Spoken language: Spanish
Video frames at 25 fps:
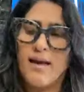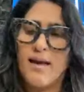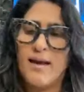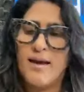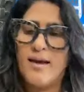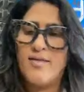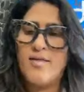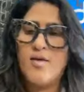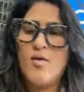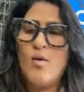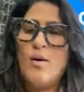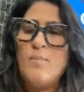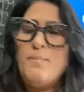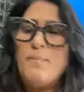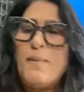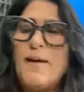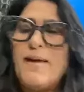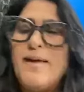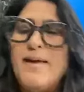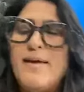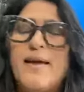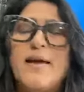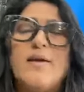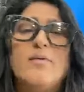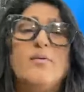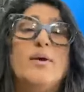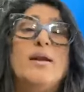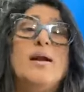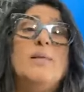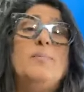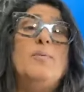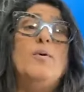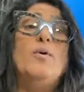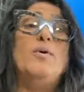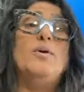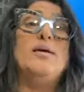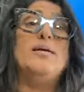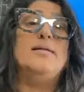que le dijo al país que no era
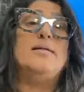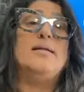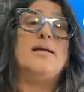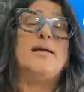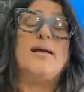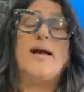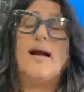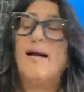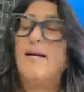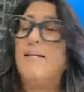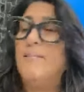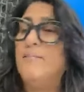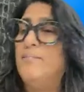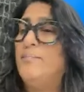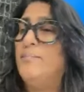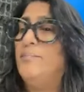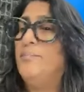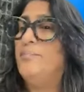política,